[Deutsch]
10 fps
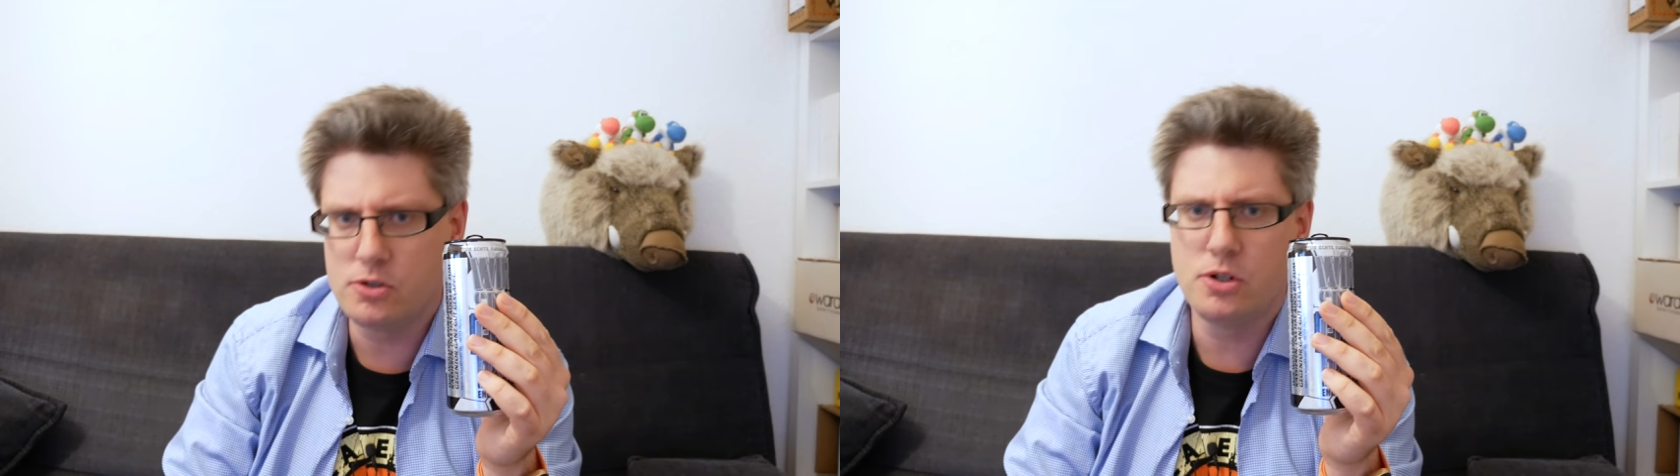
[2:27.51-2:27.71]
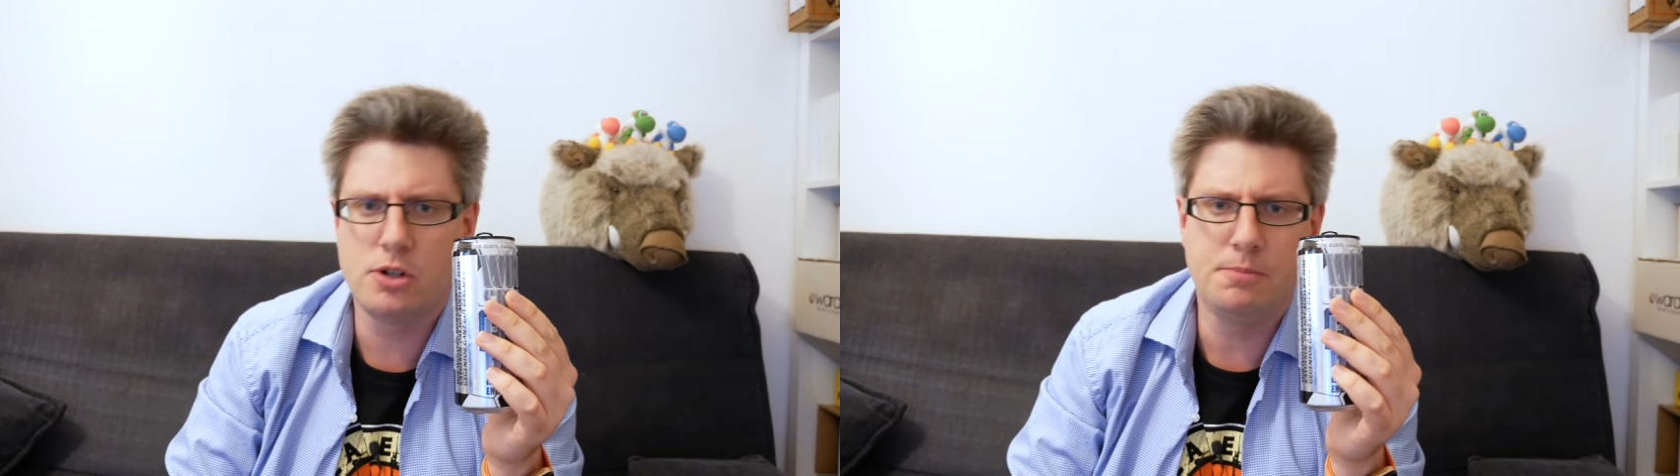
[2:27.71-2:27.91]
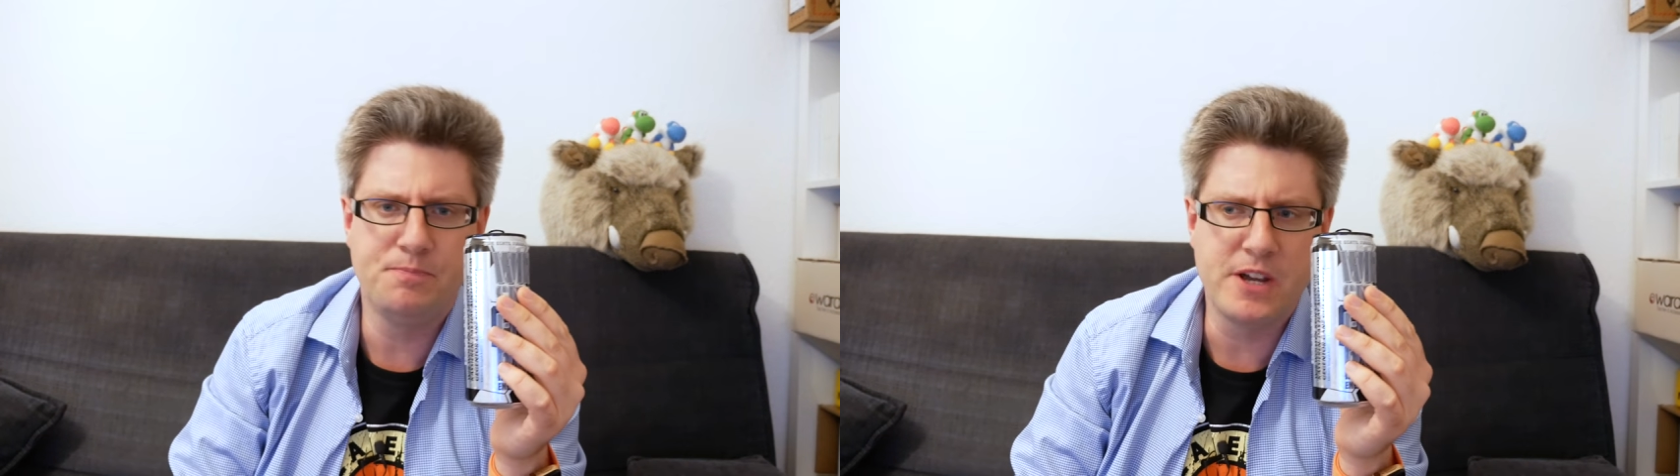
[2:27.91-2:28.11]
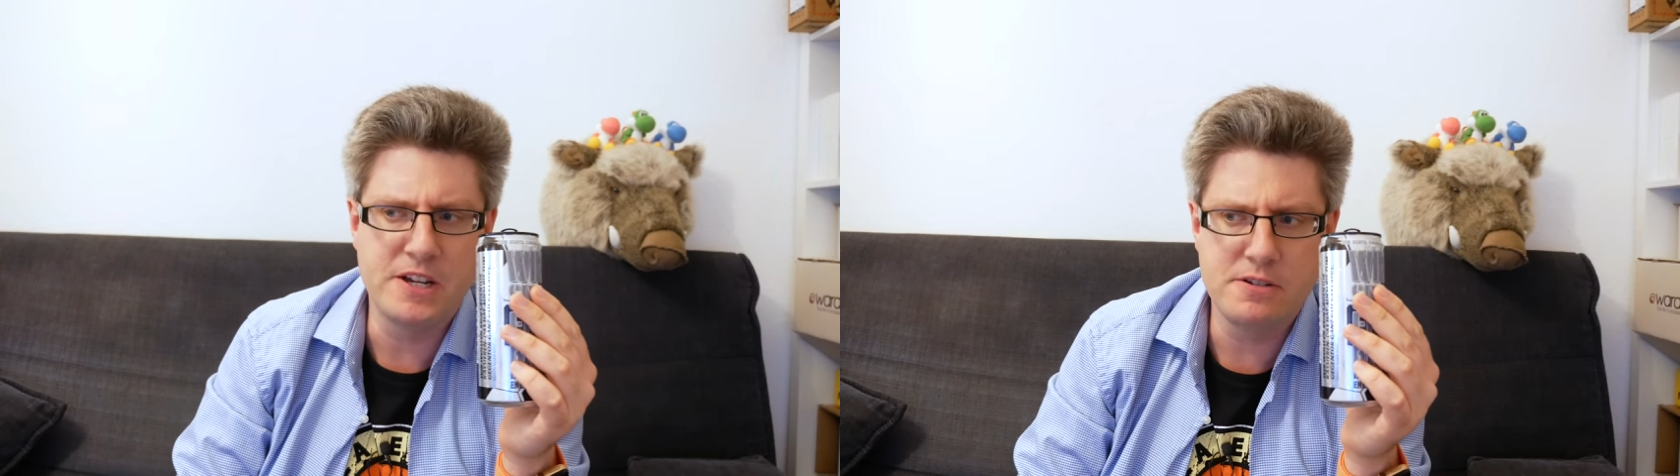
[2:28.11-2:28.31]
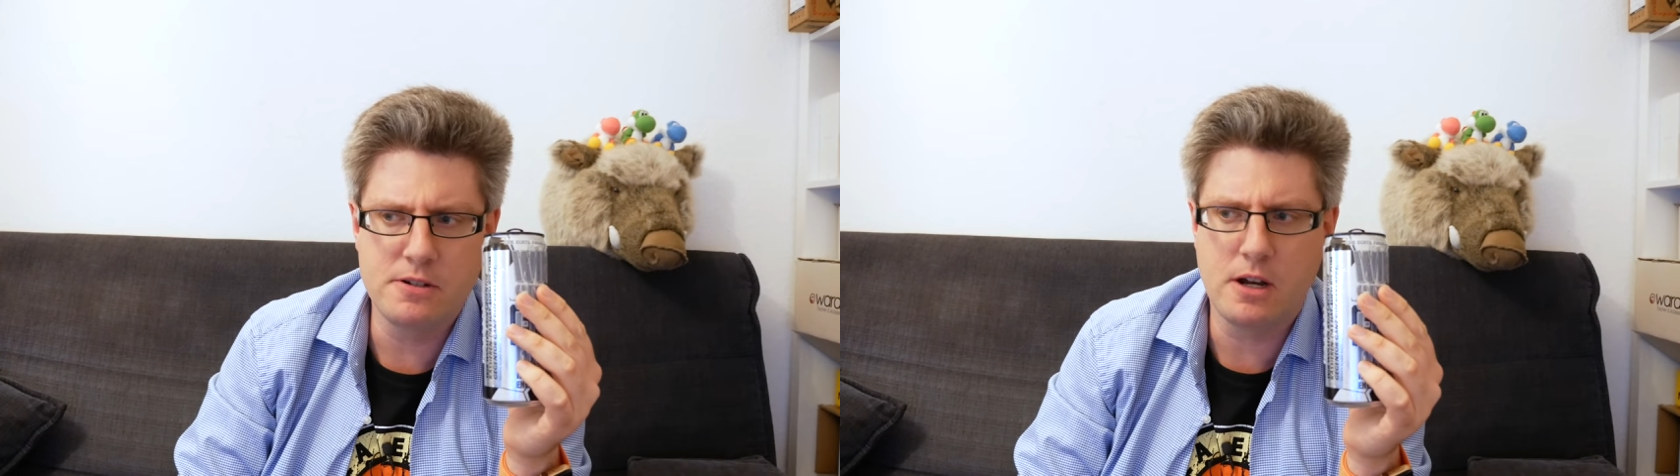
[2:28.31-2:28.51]
noch, nach
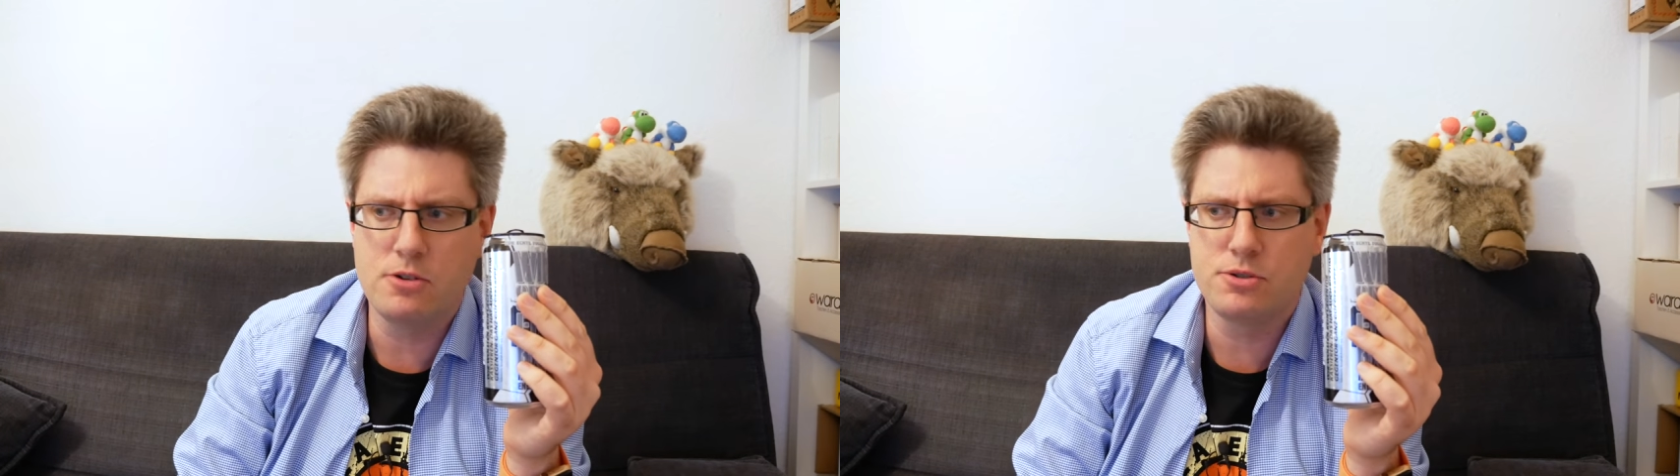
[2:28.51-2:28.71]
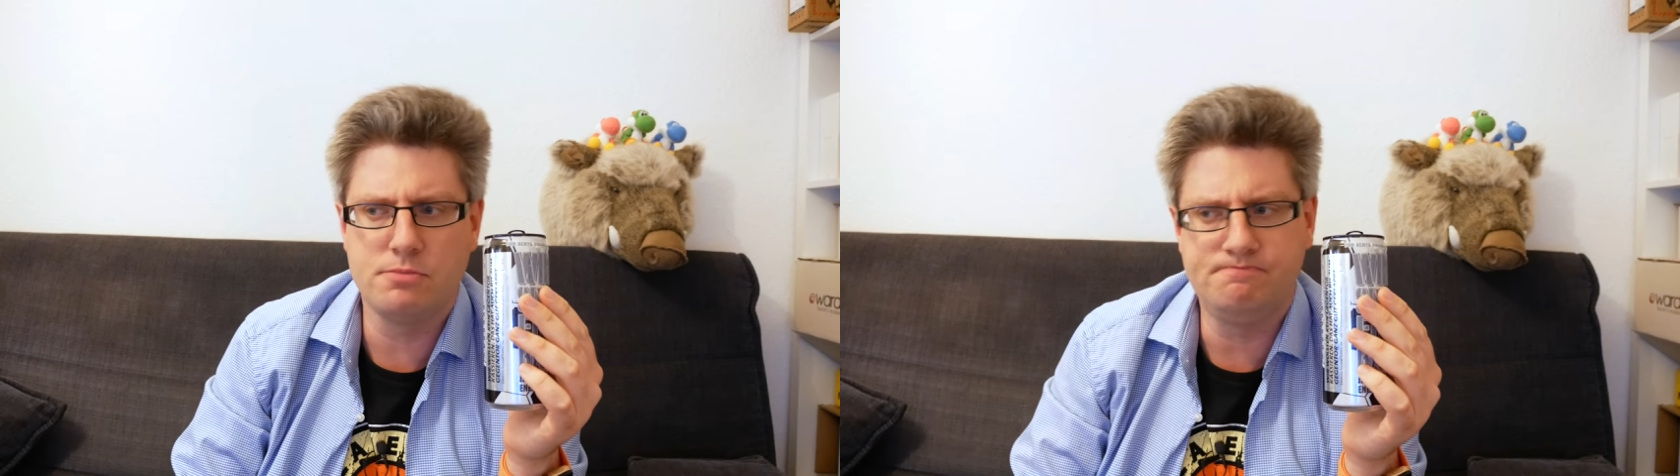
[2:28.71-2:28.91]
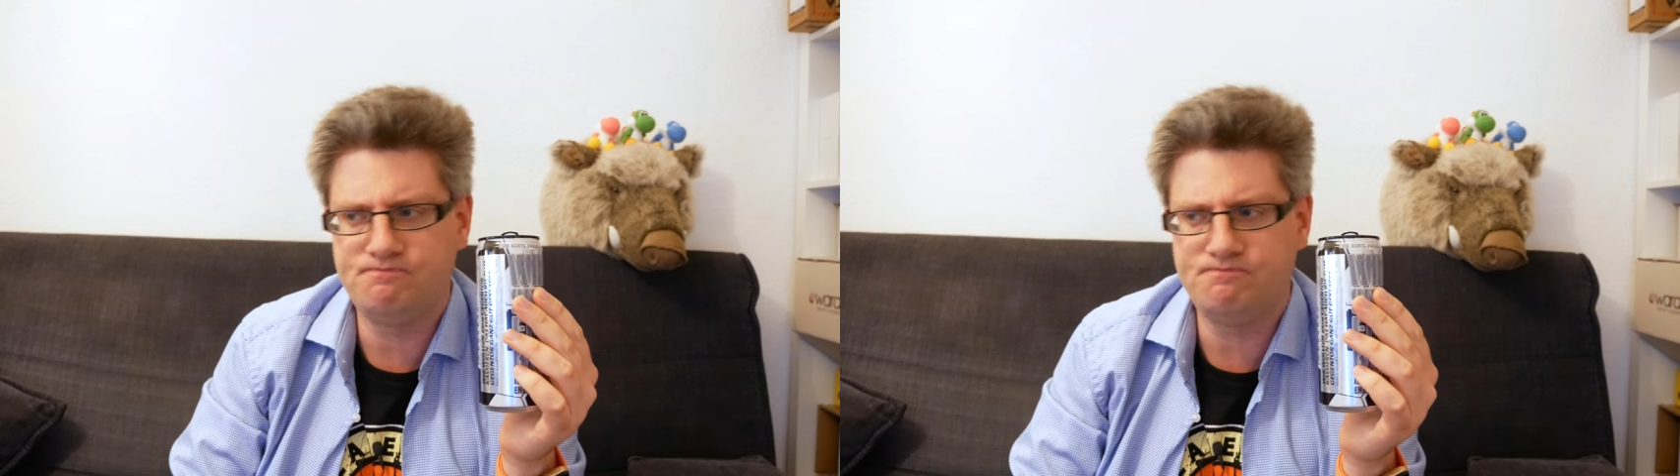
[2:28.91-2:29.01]
hinten raus